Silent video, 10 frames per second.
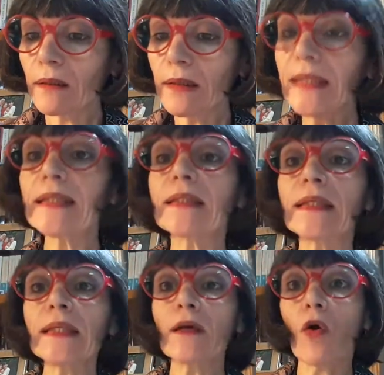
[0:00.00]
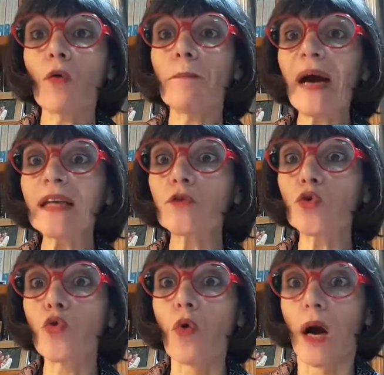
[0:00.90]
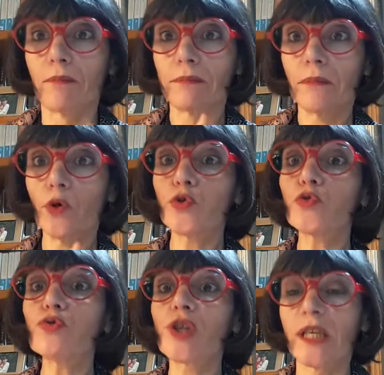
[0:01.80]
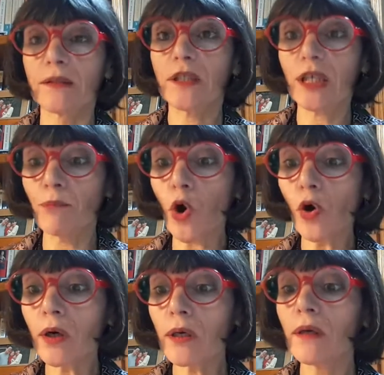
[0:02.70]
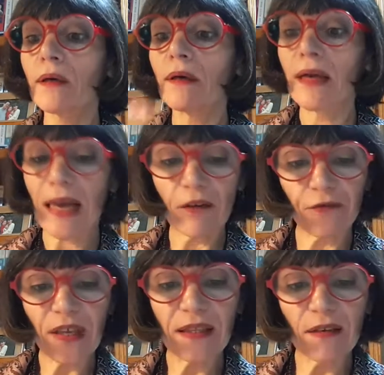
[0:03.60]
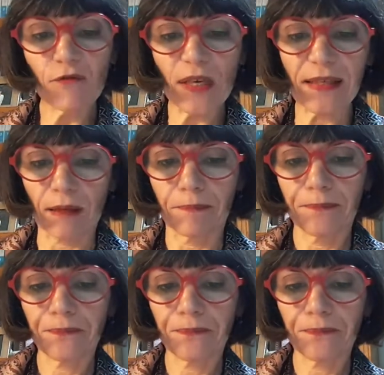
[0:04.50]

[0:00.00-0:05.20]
ici, on parle de quoi Le sujet, c'est moque, la fête des voisins.